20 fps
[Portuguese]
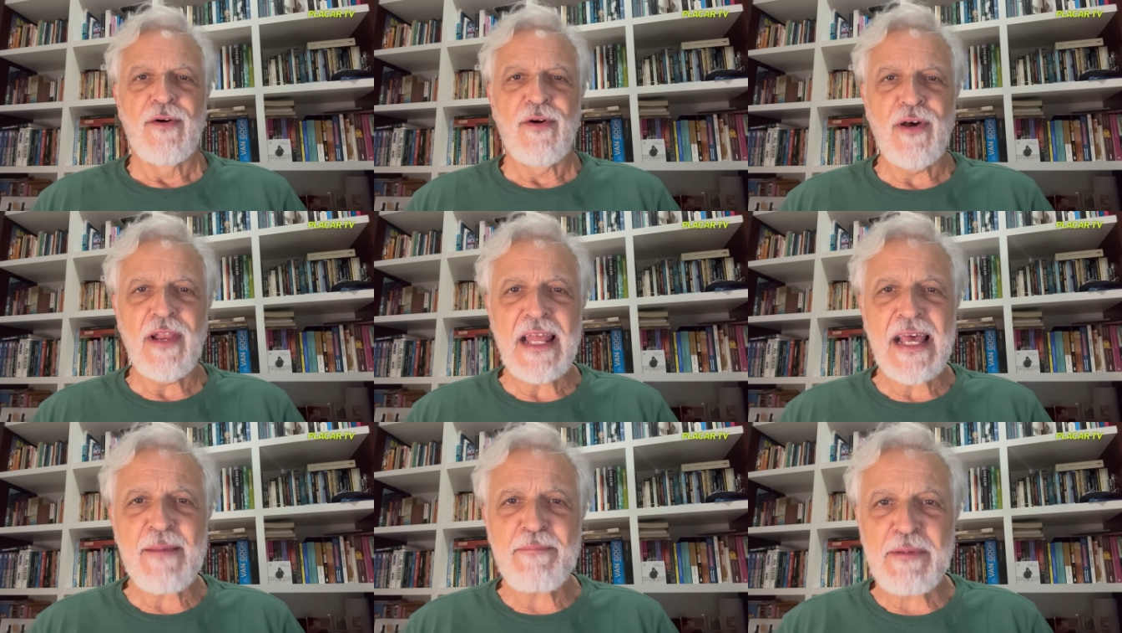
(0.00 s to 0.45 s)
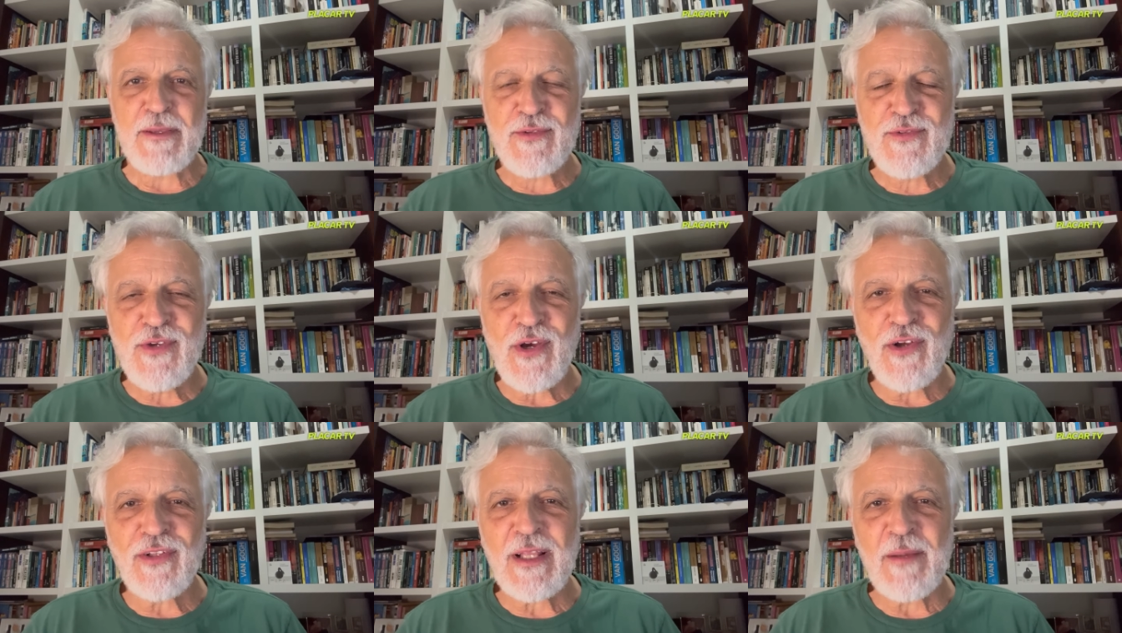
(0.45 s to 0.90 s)
Olá
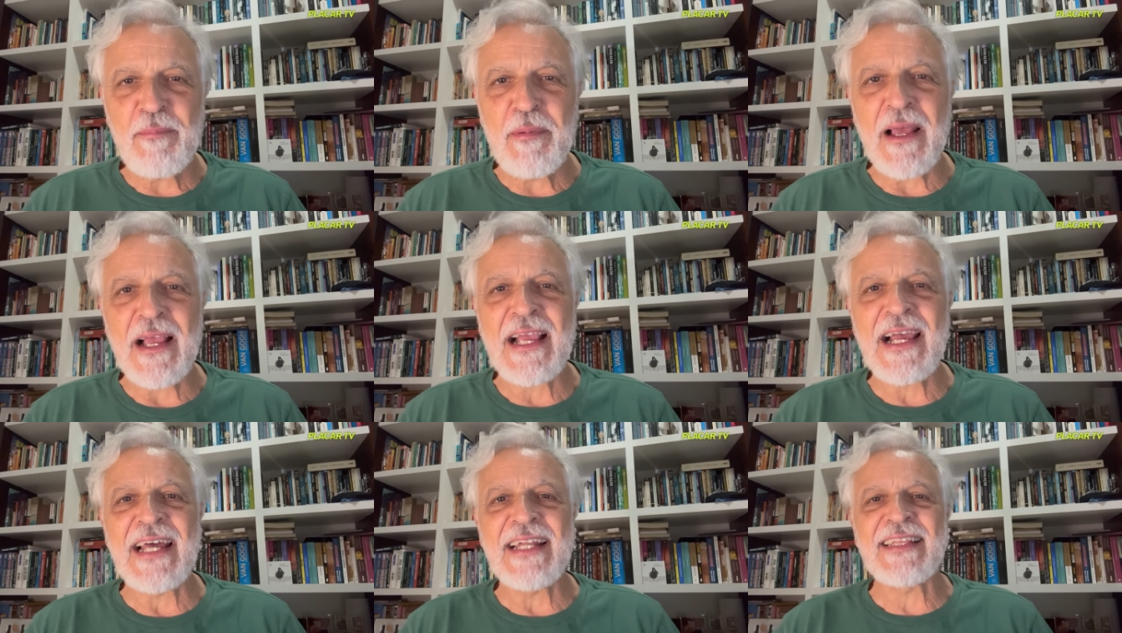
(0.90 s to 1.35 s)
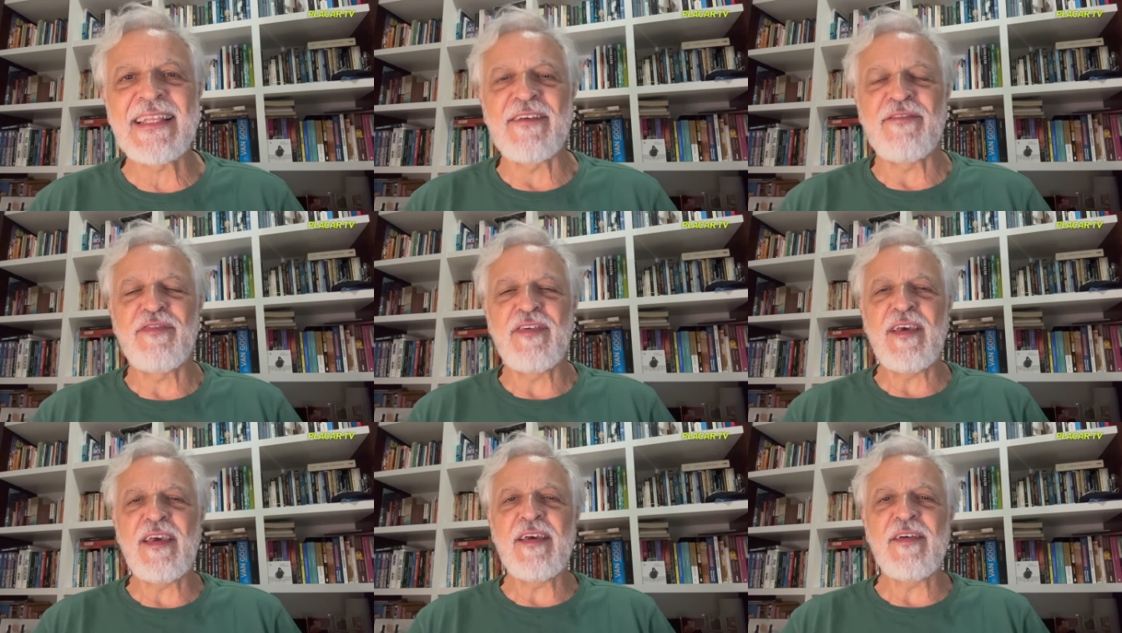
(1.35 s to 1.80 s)
pessoal da Placar
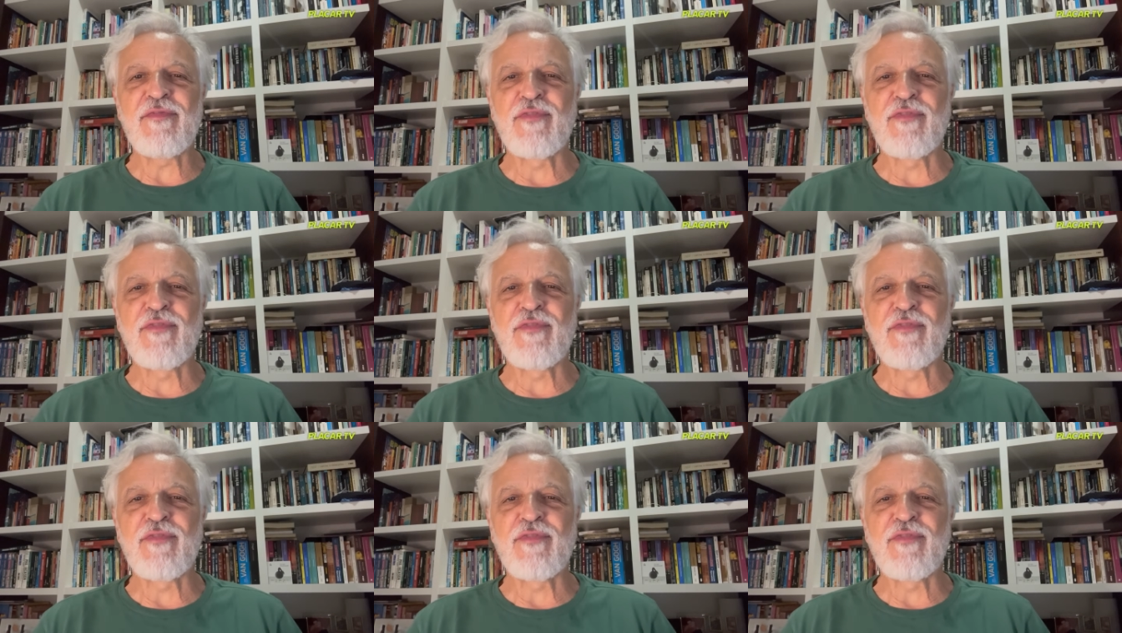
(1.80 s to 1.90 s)
TV,